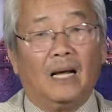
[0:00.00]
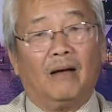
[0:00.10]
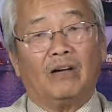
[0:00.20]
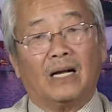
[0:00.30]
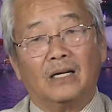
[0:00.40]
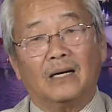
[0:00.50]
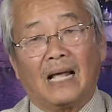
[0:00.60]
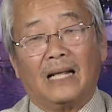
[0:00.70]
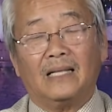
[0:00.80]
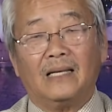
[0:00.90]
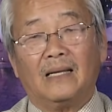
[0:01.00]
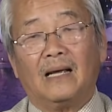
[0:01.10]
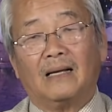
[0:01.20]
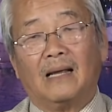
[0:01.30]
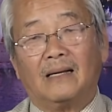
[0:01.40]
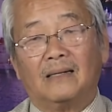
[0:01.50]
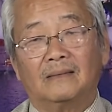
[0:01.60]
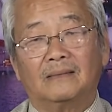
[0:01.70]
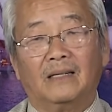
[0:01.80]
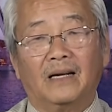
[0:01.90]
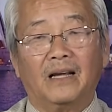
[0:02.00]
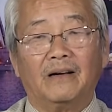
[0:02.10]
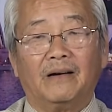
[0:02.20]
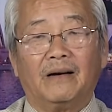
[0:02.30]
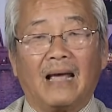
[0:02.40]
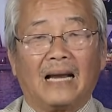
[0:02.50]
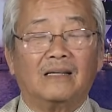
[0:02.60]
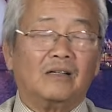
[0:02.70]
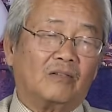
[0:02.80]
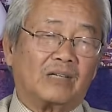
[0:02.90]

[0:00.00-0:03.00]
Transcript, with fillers: à, và ngược lại thì à, các những cái người Anh